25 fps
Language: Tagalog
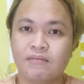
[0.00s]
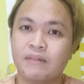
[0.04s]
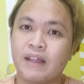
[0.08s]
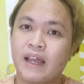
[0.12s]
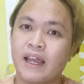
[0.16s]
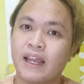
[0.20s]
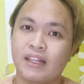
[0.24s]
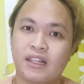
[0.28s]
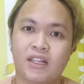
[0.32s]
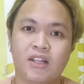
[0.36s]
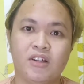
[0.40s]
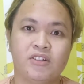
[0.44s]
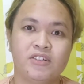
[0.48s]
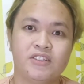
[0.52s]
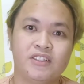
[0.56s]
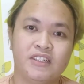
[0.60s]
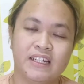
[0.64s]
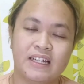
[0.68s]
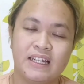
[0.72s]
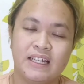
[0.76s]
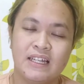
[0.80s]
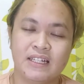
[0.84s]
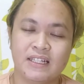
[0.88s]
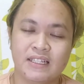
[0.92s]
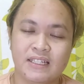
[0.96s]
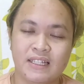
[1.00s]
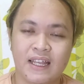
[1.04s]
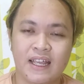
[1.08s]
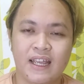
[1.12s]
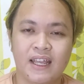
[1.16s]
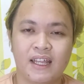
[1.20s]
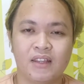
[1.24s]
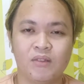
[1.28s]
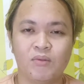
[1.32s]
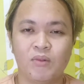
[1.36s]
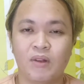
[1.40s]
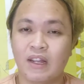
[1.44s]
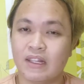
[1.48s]
Nakita ko yung list
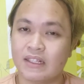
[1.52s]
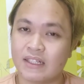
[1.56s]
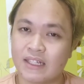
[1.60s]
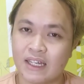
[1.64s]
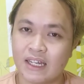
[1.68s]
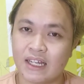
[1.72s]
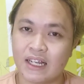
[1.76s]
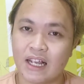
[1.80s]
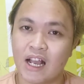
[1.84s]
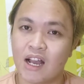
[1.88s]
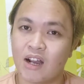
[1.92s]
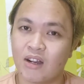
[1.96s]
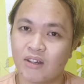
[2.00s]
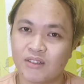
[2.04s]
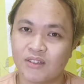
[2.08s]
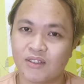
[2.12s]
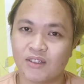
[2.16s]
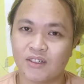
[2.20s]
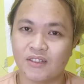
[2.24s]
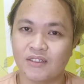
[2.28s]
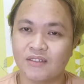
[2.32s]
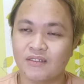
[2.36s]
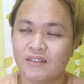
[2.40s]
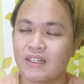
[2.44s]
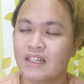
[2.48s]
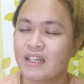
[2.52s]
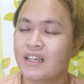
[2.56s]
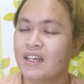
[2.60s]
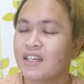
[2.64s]
and wala talaga ako doon.